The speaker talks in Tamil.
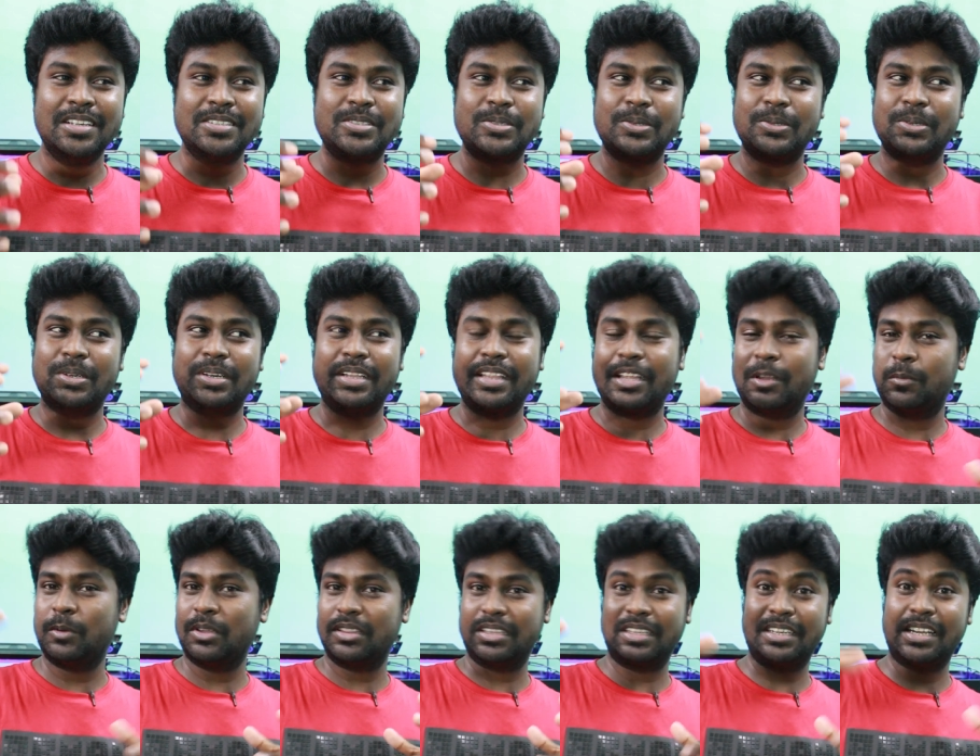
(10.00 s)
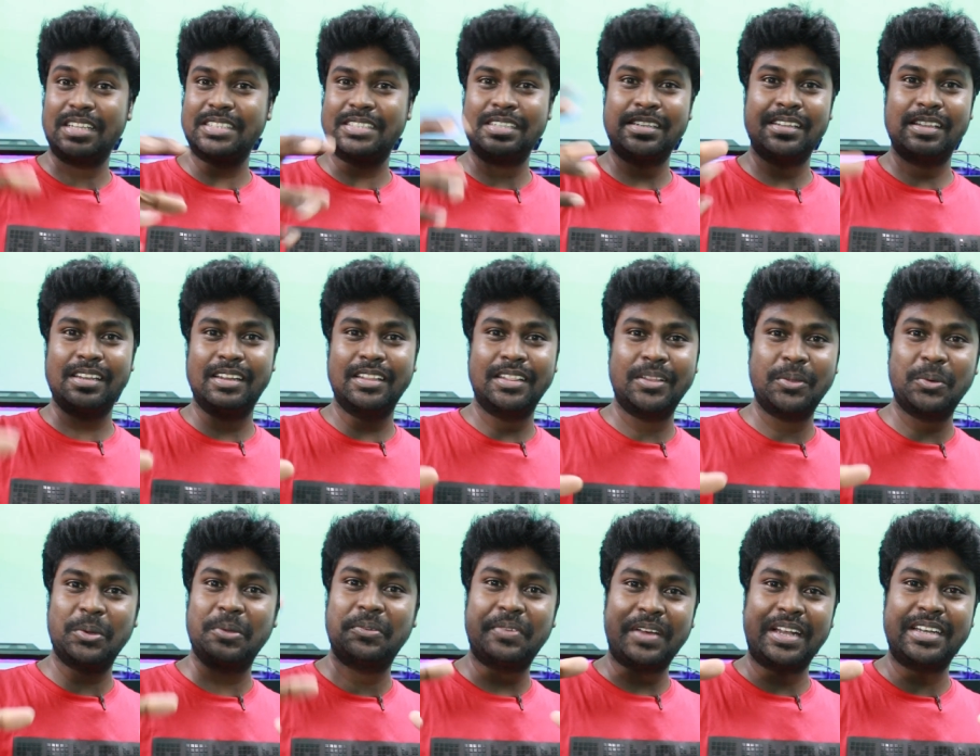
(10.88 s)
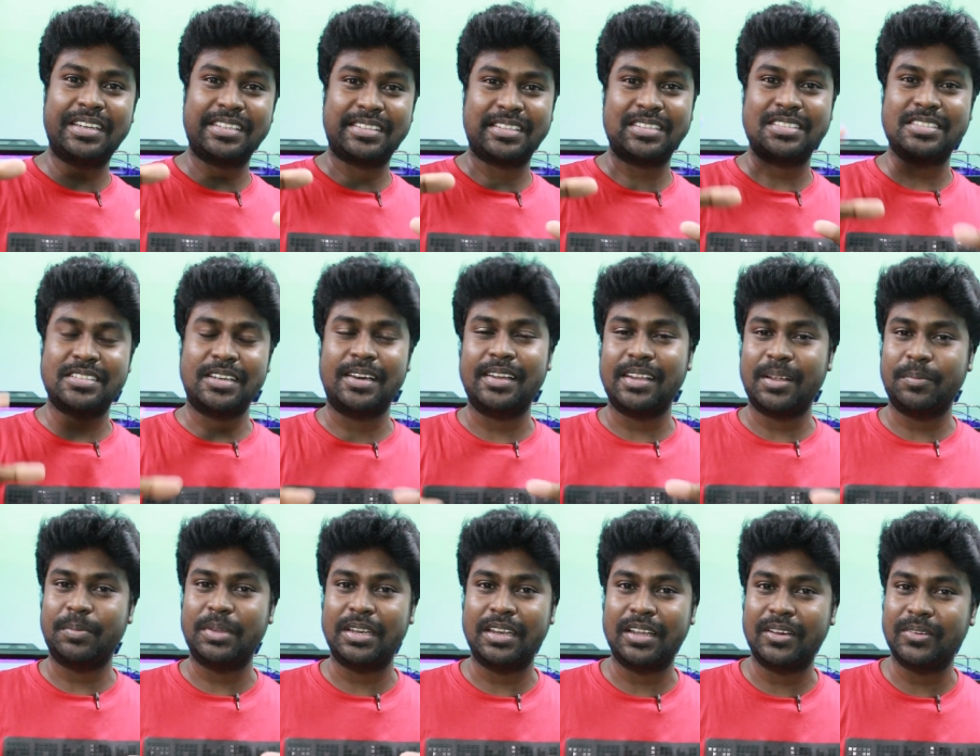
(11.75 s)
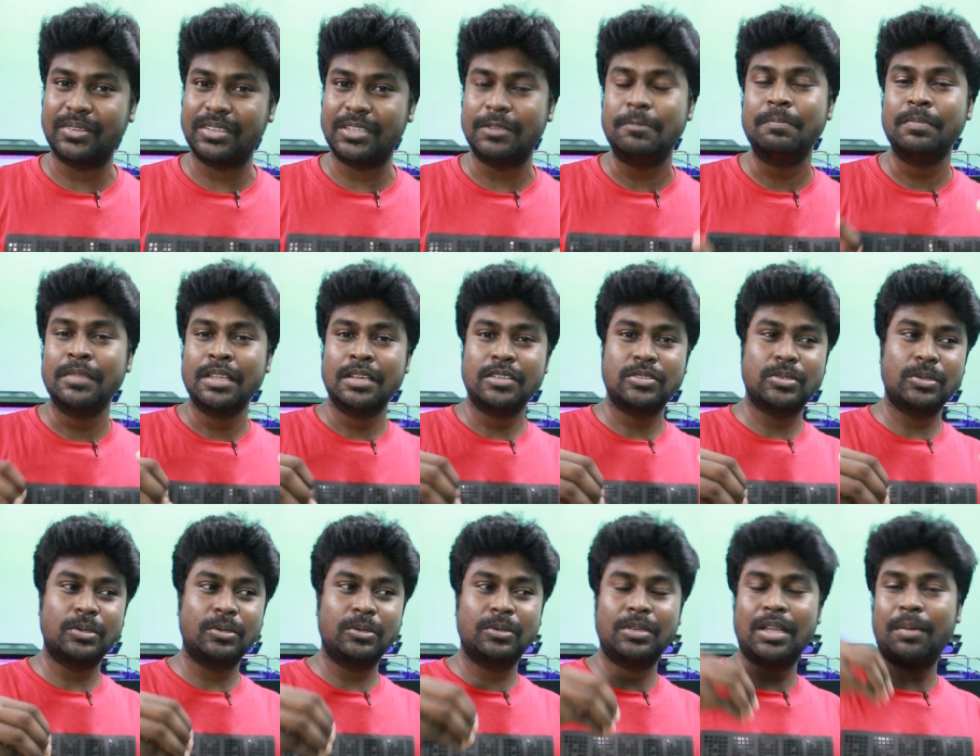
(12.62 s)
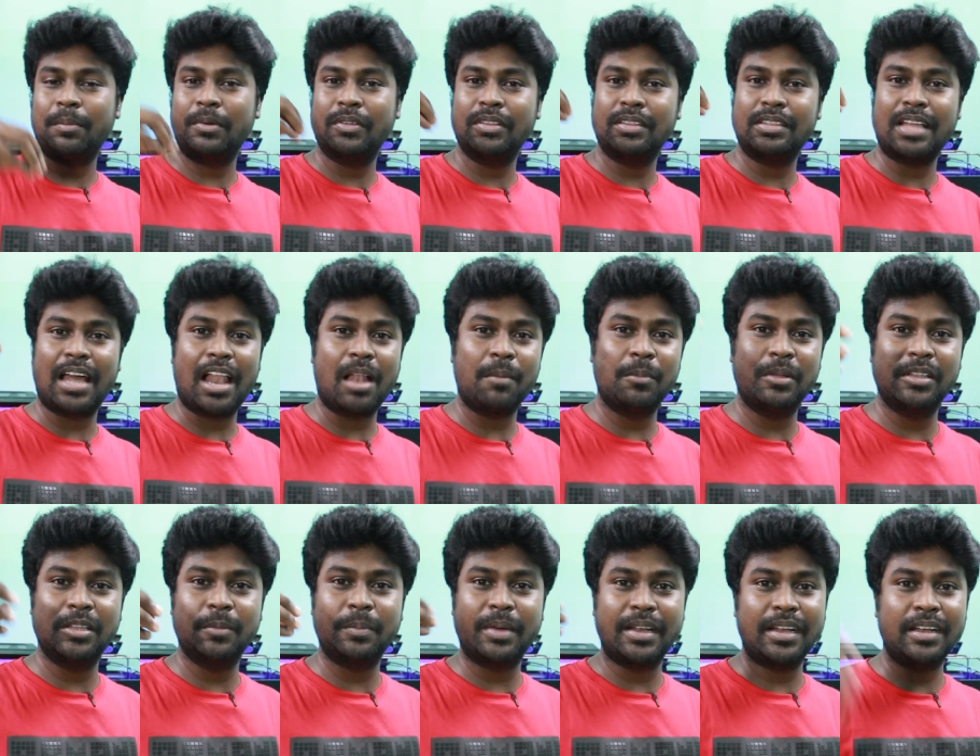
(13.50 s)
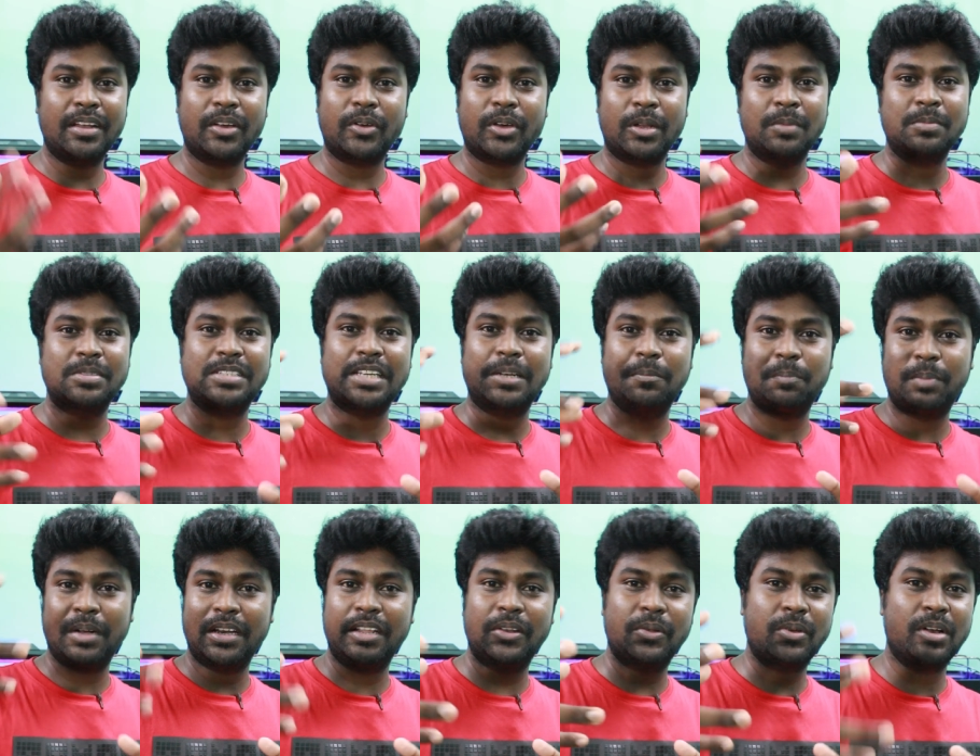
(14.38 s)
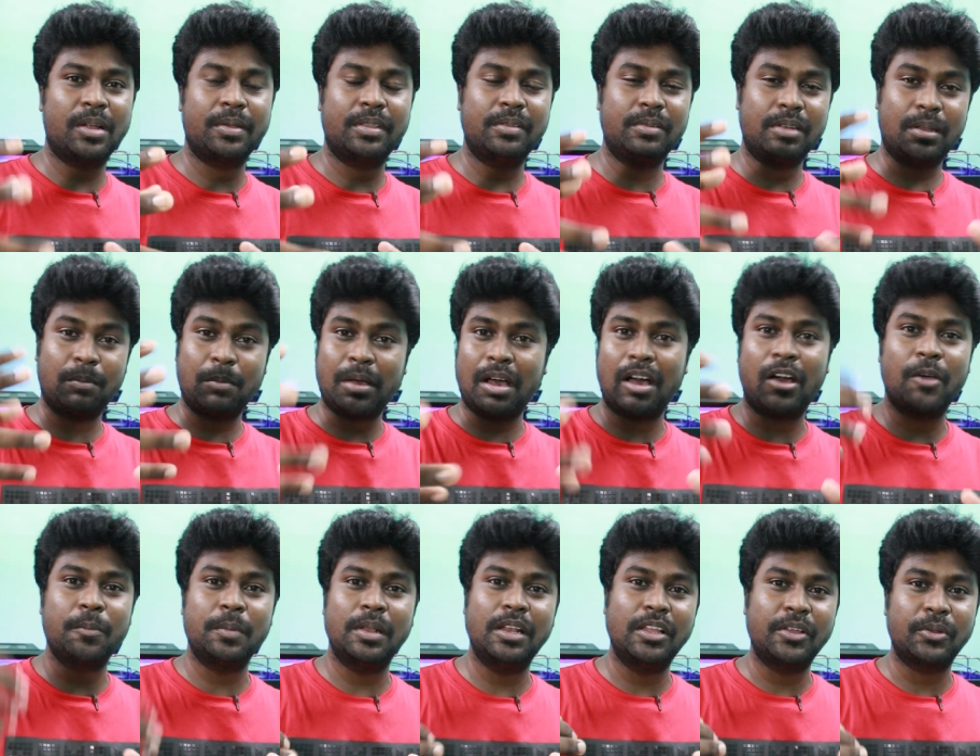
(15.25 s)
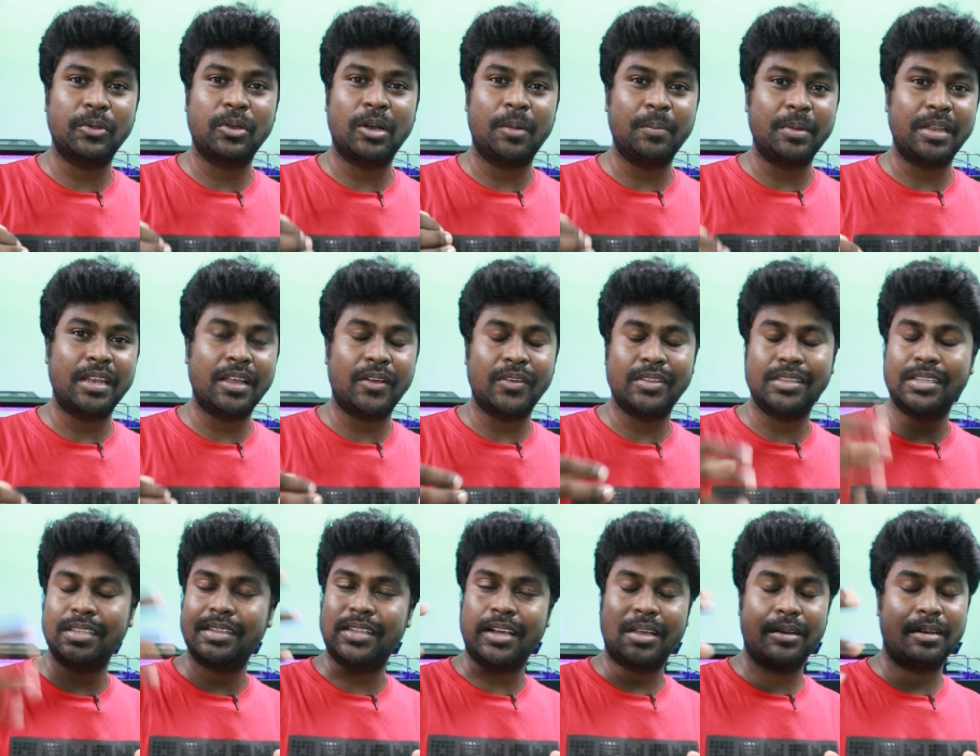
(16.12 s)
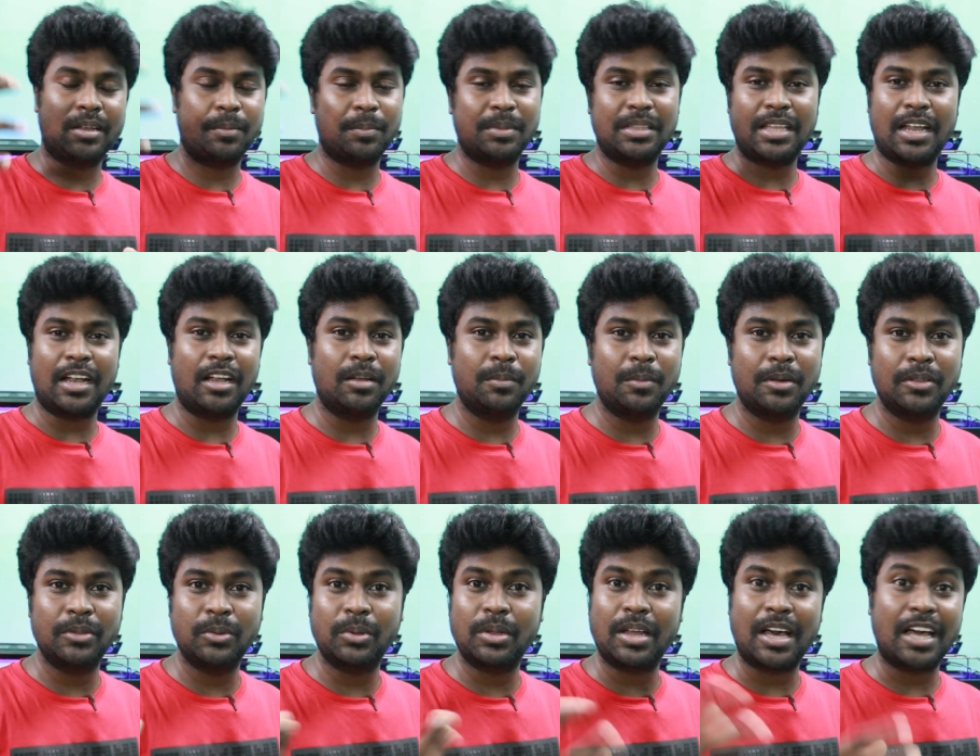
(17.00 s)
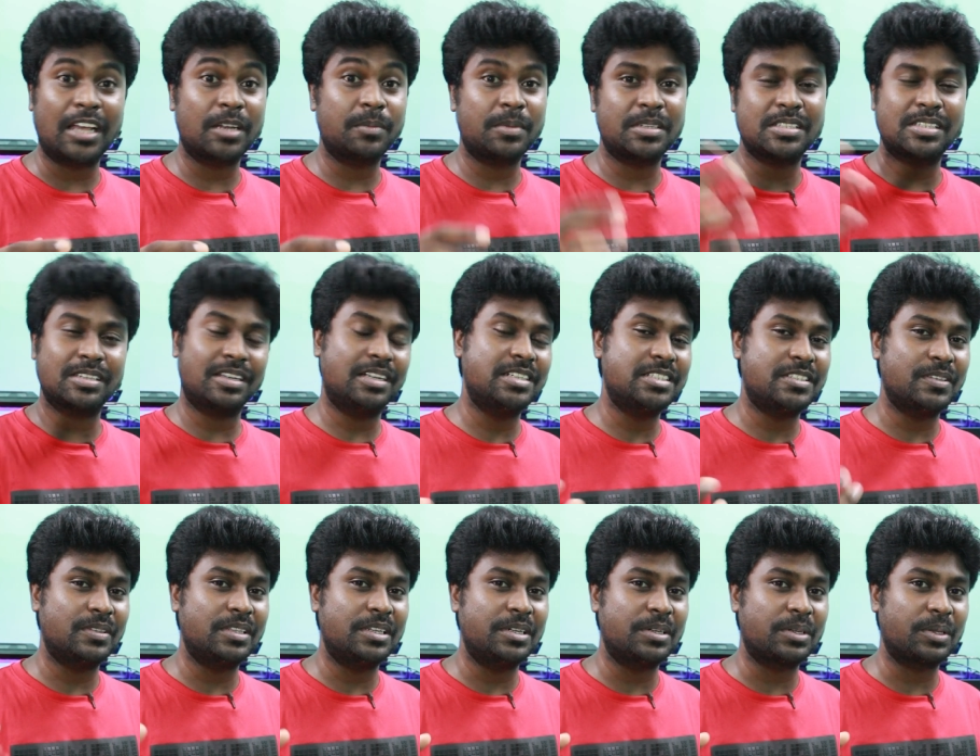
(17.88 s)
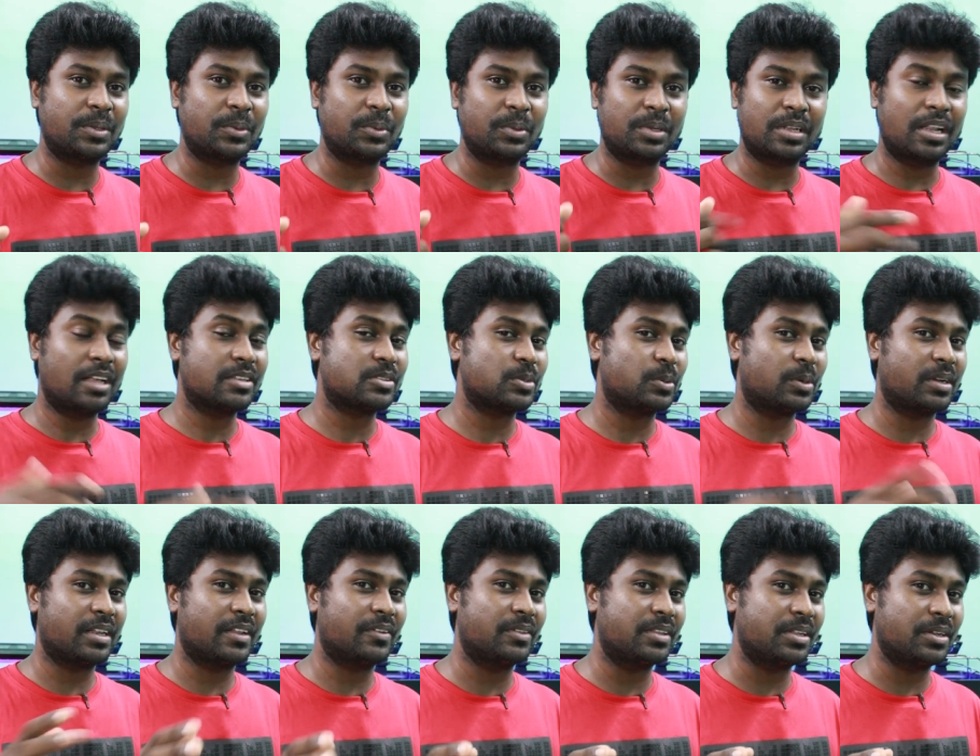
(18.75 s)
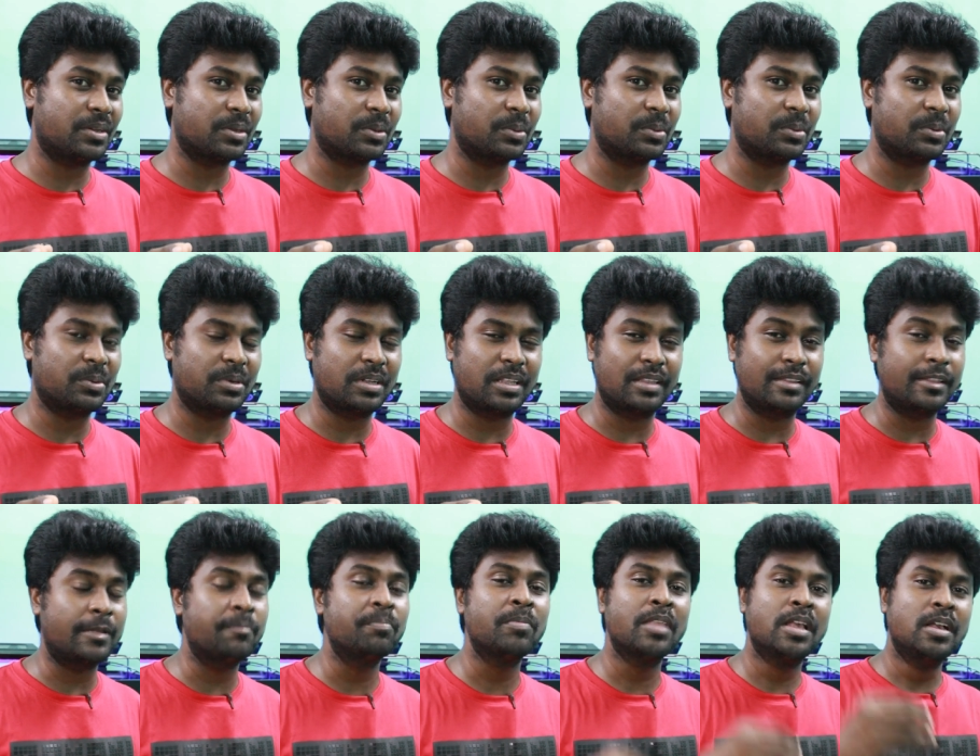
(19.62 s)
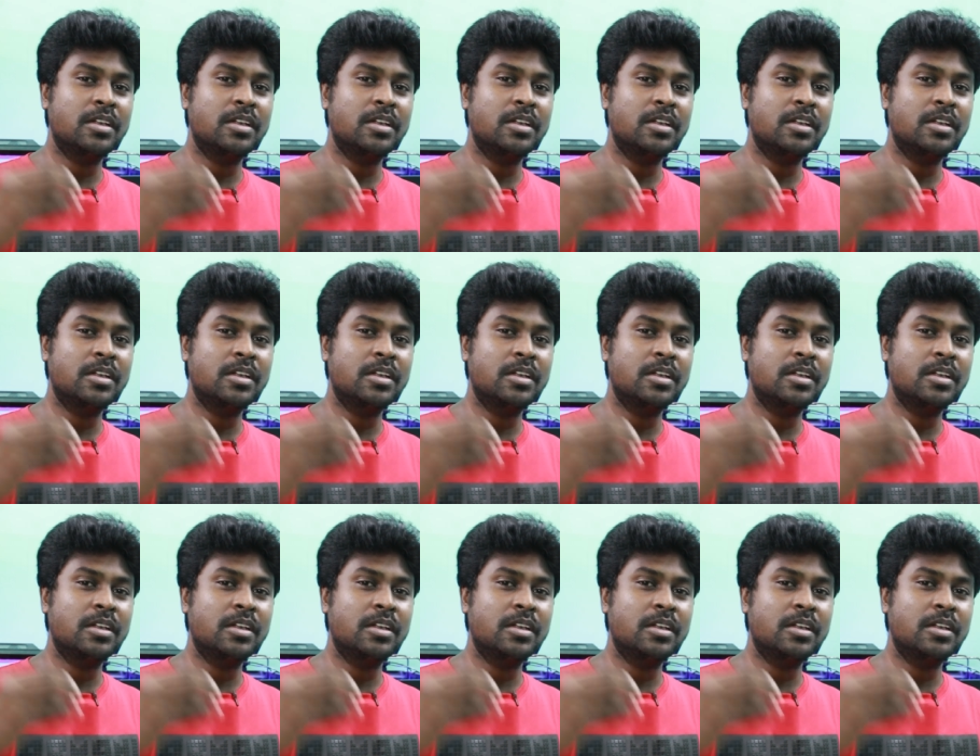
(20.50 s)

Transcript: ஸோ அது என்னமோ தெரியல சின்னதுலேருந்தே ஒரு ஃபேண்டசி ஸ்டார் அப்படின்னா வந்து ஸோ நம்ம வந்து தாராளமாக வந்து மரீன் அக்வாரியம் செட் பண்ணியிருக்கோம் அந்த நம்ம ஹாபியில் இருக்கோம் அப்படின்னா வந்து நம்ம தாராளமாக வந்து ஒரு ஆறு மாதம் கழிச்சு வந்து இன்ட்ரோ கொடுக்கலாம் ஸோ உடனே வந்து இன்ட்ரோ கொடுக்கக்கூடாது